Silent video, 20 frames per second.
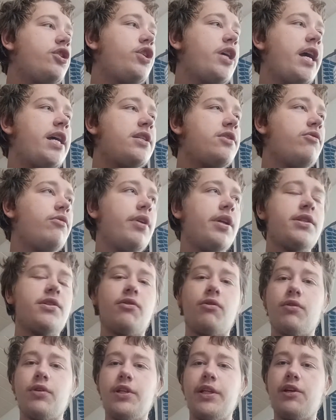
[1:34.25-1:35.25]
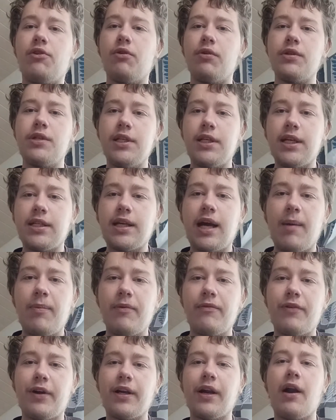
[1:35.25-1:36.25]
Jason oder so. Und die gucken sich das ab
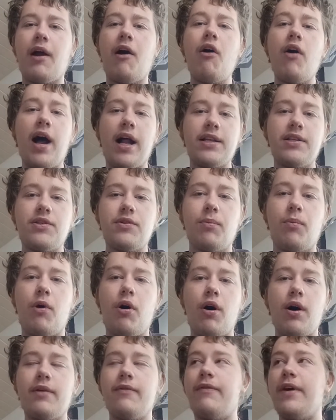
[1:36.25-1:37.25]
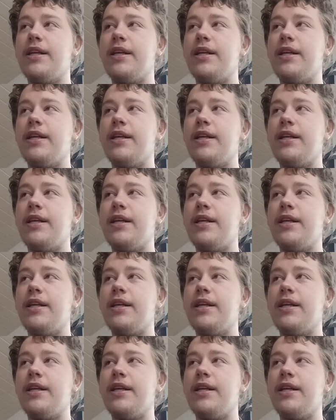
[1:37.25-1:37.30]
und fangen dann auch an zu morden,